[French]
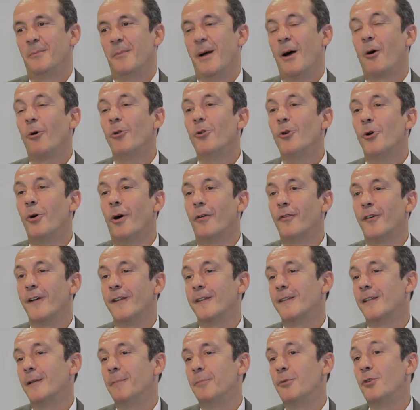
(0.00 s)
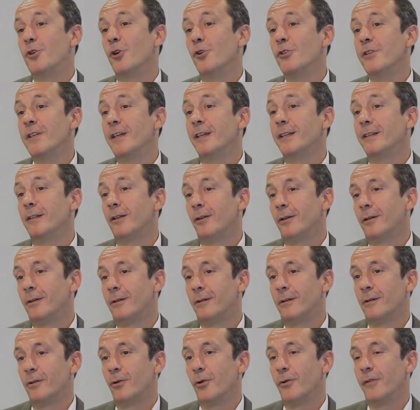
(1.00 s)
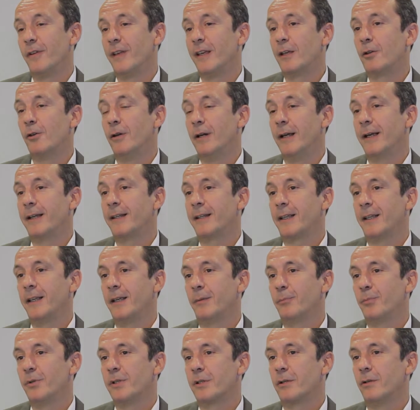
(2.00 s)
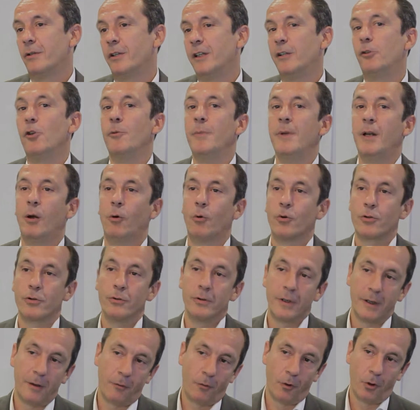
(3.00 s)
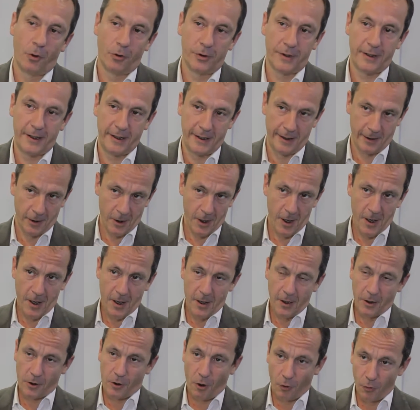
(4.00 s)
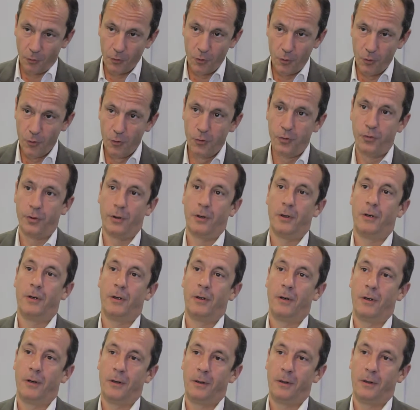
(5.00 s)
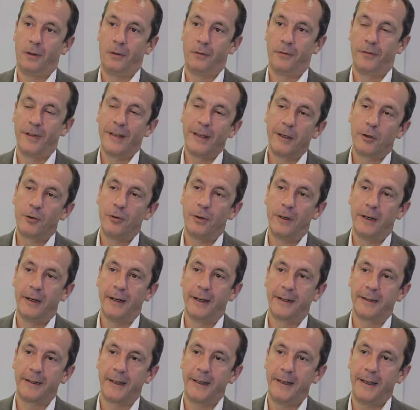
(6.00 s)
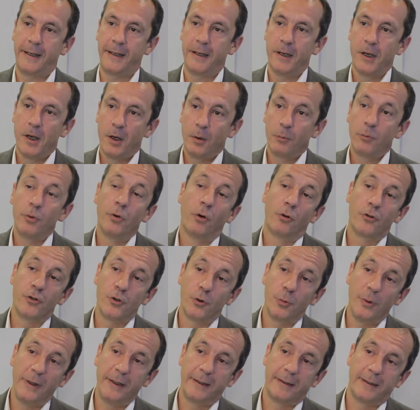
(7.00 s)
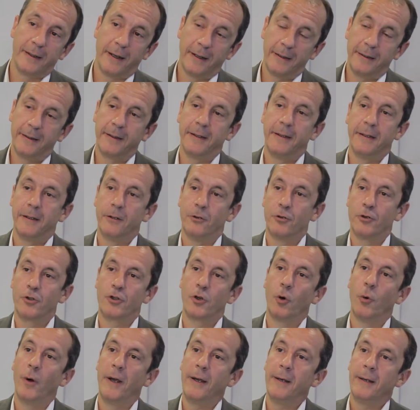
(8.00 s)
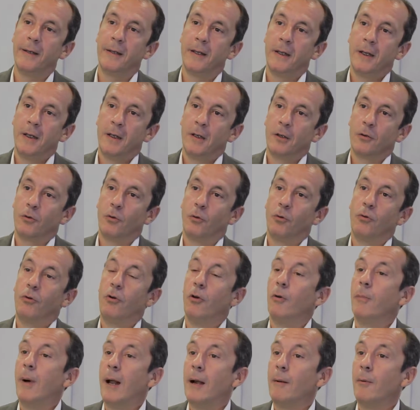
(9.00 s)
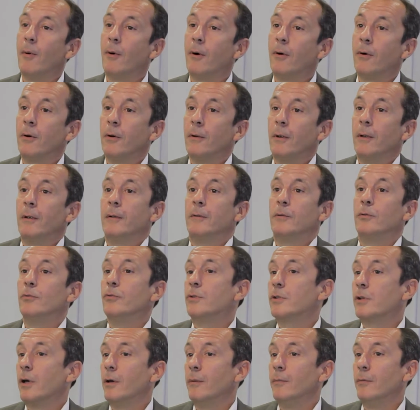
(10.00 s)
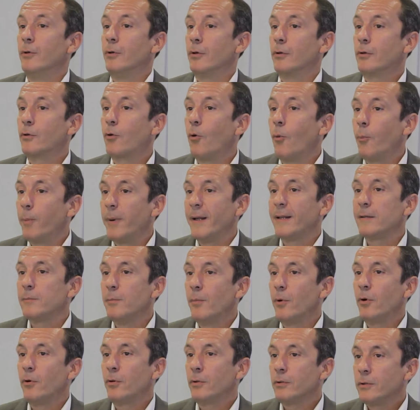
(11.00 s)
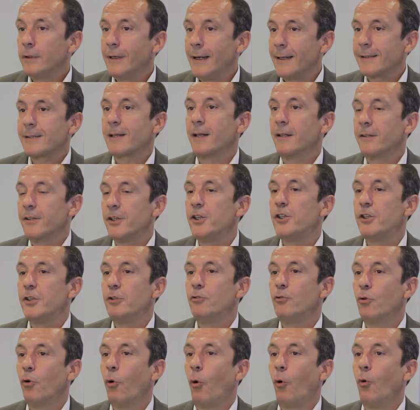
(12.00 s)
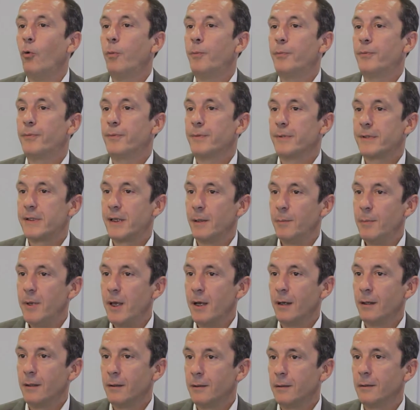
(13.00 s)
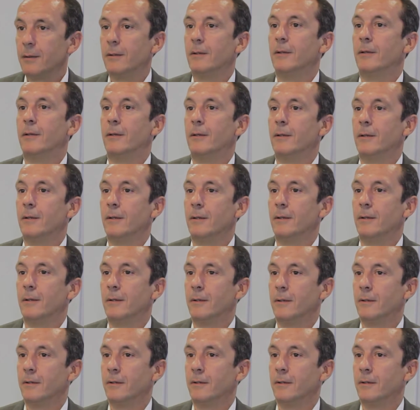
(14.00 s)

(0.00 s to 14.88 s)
Bah, Renault en fait est pionnier dans le véhicule électrique, puisque dès 2011, nous avons lancé Kangoo euh, en véhicule électrique, puis ensuite ça a été euh, Zoé. Donc globalement, nous sommes complètement, la stratégie du groupe, c'est bien euh,